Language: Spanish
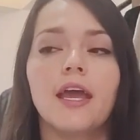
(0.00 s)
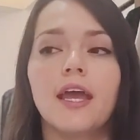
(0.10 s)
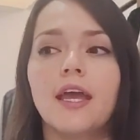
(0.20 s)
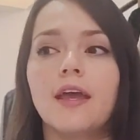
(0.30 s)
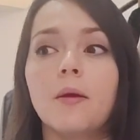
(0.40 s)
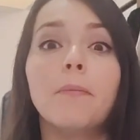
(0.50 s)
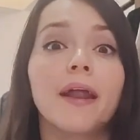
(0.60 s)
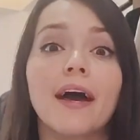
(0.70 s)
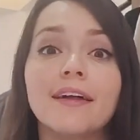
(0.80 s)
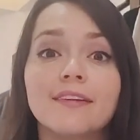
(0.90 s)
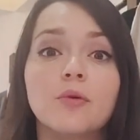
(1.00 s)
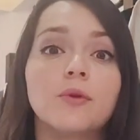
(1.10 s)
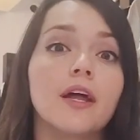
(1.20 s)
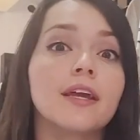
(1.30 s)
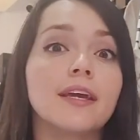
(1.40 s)
eh, para
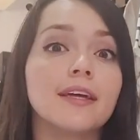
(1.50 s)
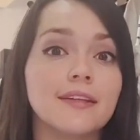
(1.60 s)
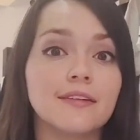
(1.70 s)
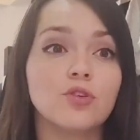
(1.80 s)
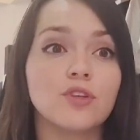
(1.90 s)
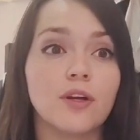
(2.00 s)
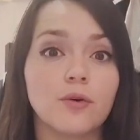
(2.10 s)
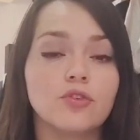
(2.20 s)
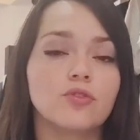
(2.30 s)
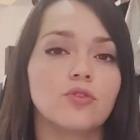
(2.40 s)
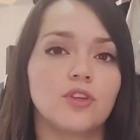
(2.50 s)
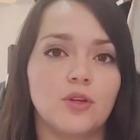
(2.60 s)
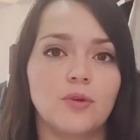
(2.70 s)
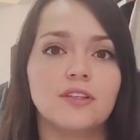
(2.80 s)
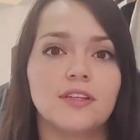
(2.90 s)
asegurar que estos ahorros
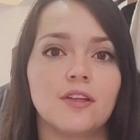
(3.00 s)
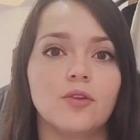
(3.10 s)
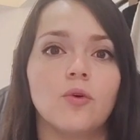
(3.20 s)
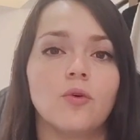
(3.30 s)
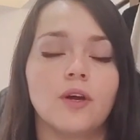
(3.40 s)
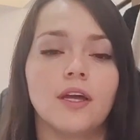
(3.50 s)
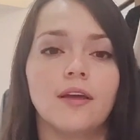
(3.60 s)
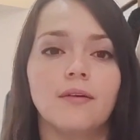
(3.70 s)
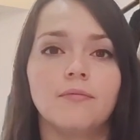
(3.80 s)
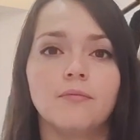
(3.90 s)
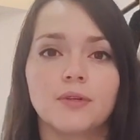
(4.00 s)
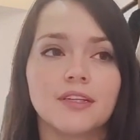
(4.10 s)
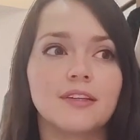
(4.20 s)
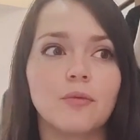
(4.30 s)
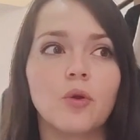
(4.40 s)
continúen siendo, eh,
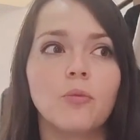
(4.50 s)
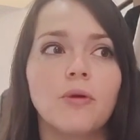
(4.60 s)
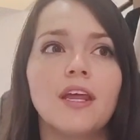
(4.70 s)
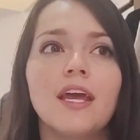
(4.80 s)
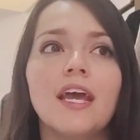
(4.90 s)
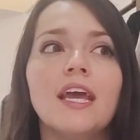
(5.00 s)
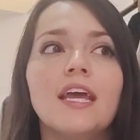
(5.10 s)
pues, ese volumen.